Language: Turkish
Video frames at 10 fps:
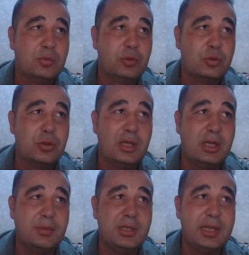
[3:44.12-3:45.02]

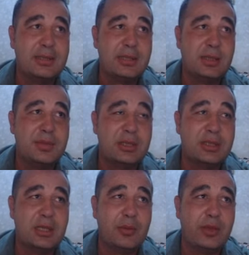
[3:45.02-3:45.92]
Şuralara bir desteğimizi
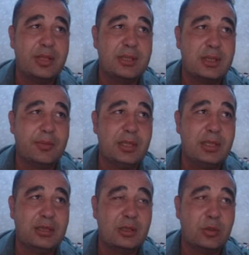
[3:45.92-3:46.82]
çizelim. Evet zaman
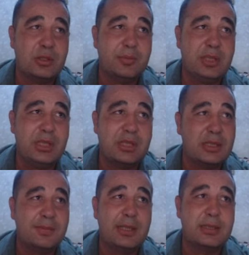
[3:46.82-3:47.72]
alacak. Hocam niye
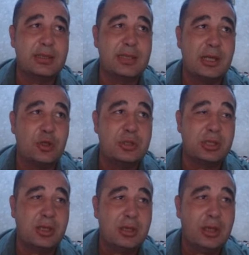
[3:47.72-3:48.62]
çizmediniz daha önce?
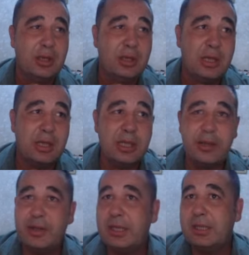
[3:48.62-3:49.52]
Yani
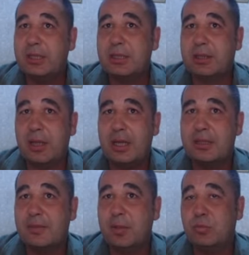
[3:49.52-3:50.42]
eve yeni geldik. Her
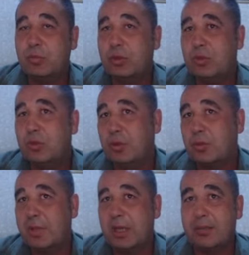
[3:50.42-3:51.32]
zaman
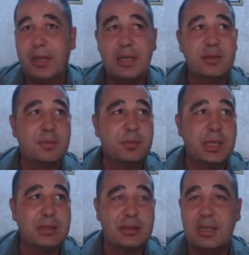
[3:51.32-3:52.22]
diyorum yani ben
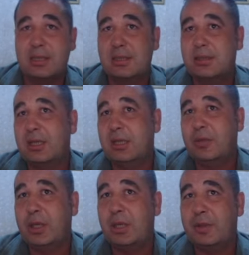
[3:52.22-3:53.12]
piyasalar
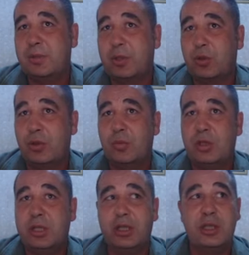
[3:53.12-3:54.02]
sizlerle beraber bakıyorum. Hani
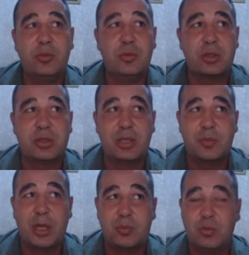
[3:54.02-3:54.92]
Öyle 7-24
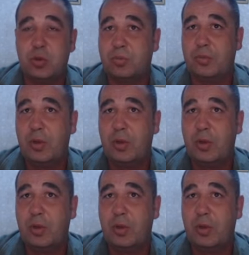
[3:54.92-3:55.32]
saat bakmıyorum.